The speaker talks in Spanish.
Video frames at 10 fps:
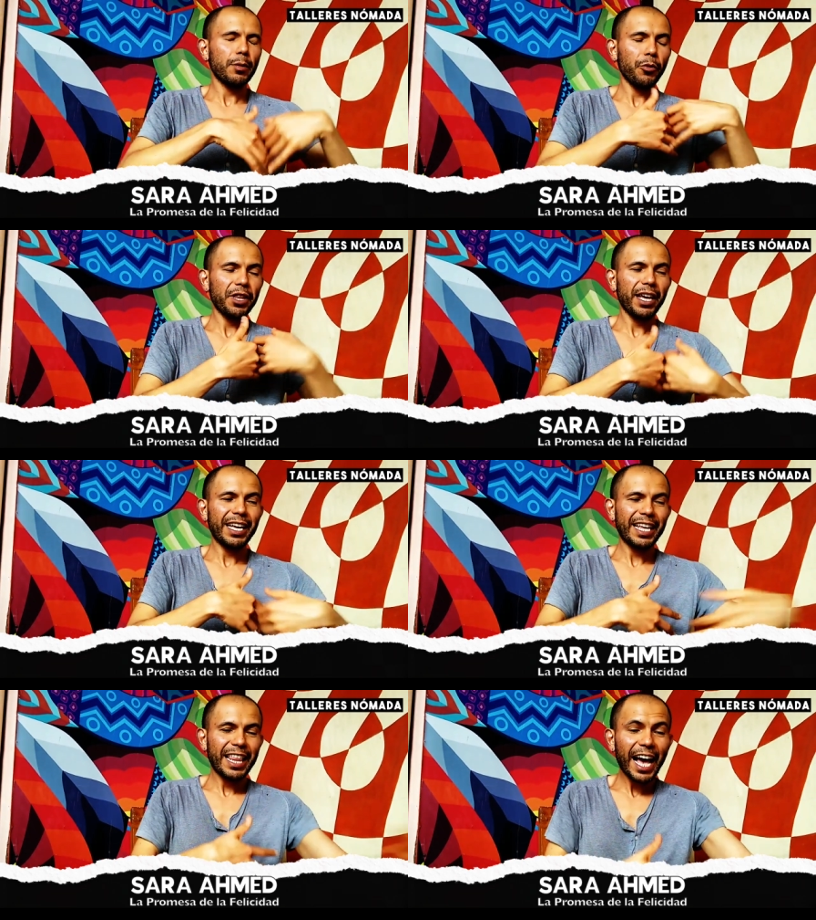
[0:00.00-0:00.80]
se
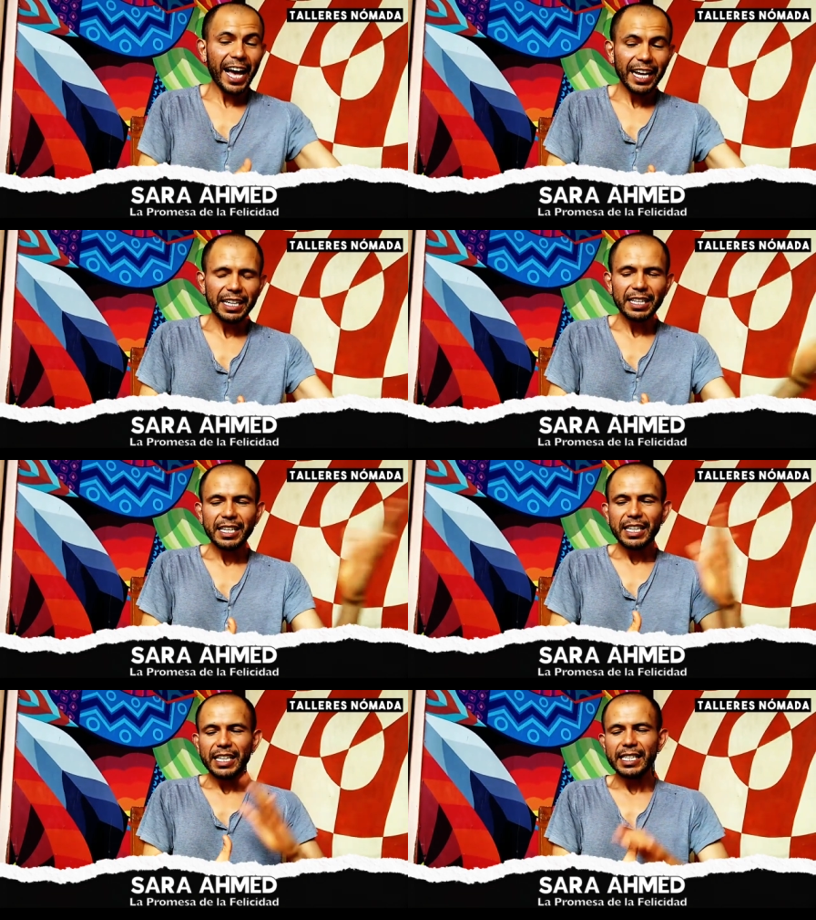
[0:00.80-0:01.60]
puede heredar
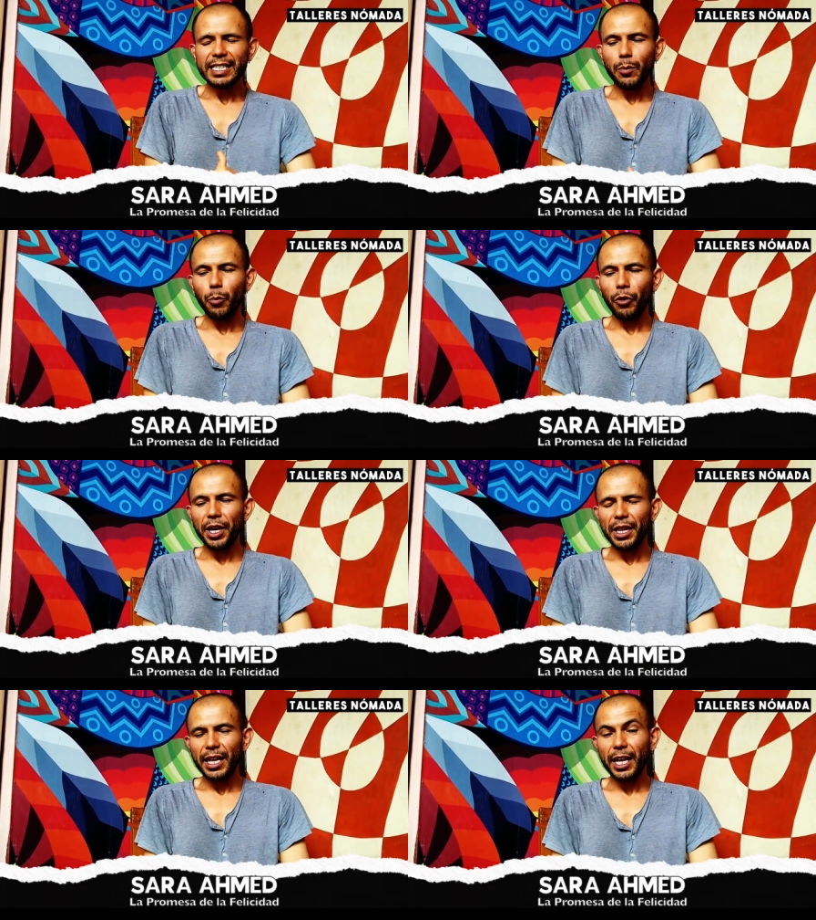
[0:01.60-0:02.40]
y se
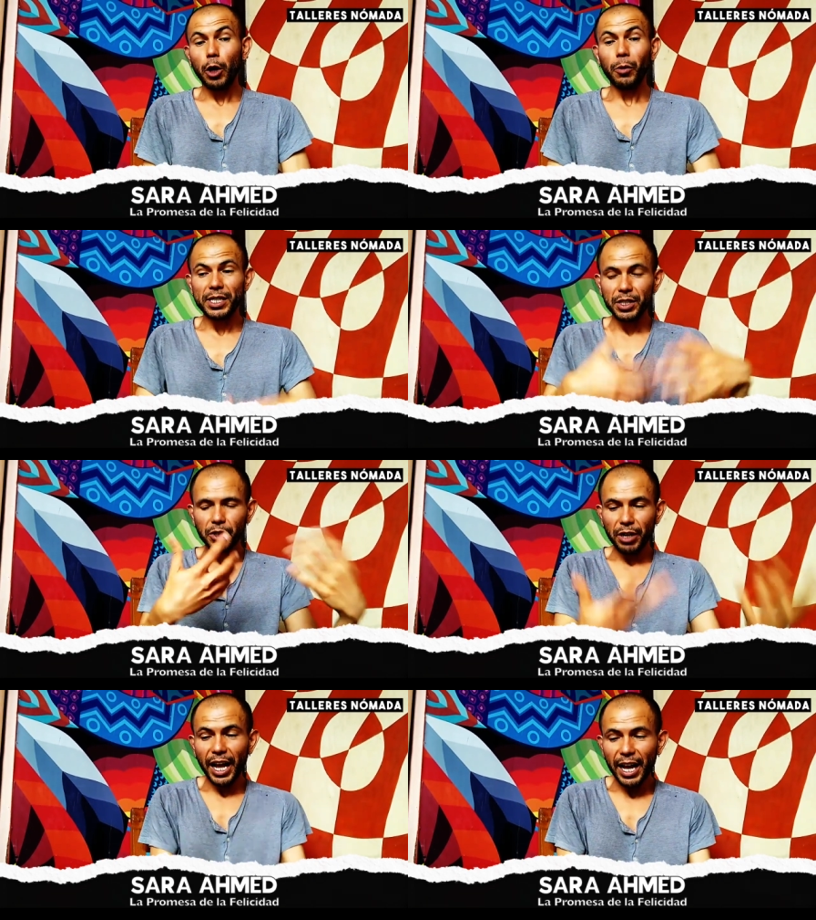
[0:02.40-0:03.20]
puede
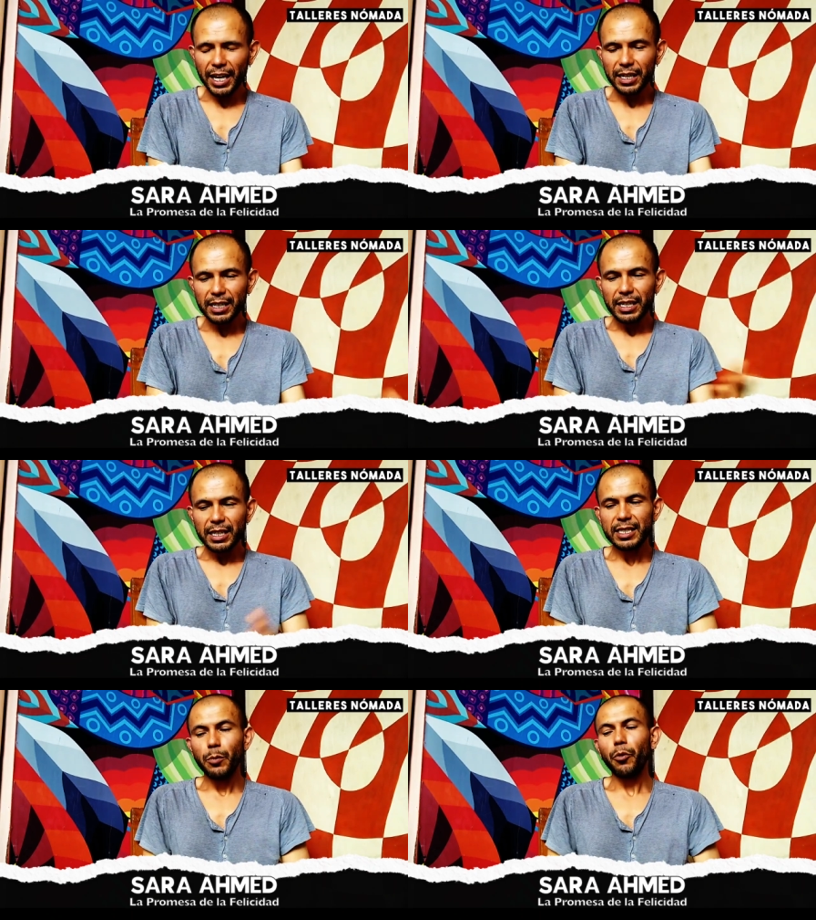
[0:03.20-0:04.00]
cuestionar
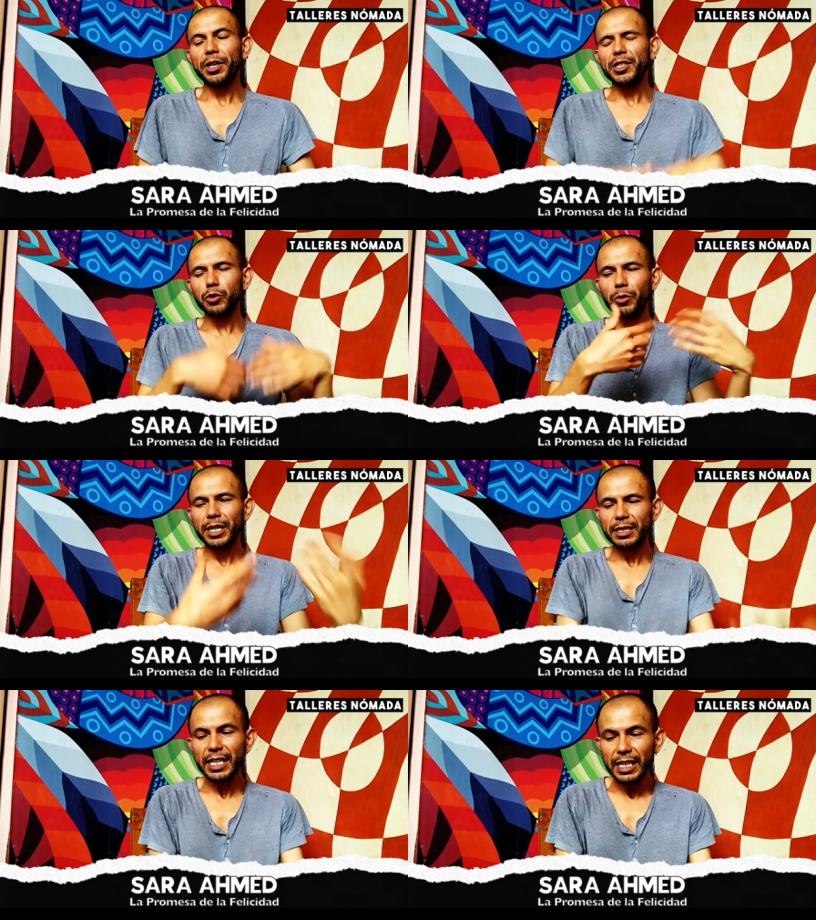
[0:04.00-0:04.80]
y se puede
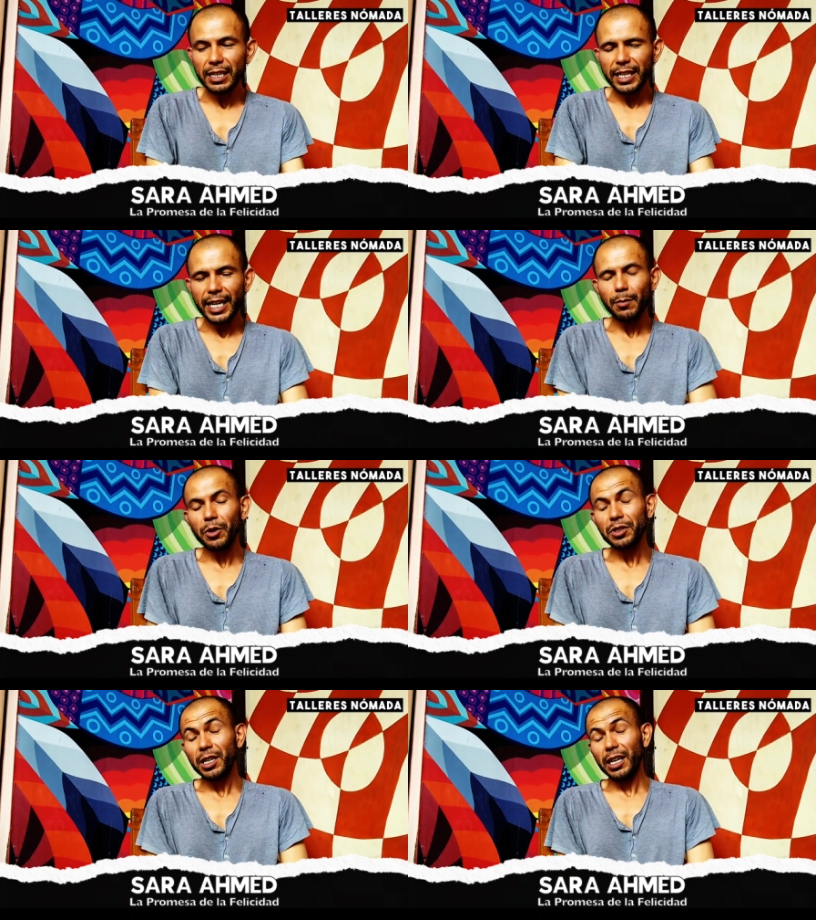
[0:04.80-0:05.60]
subvertir, digamos,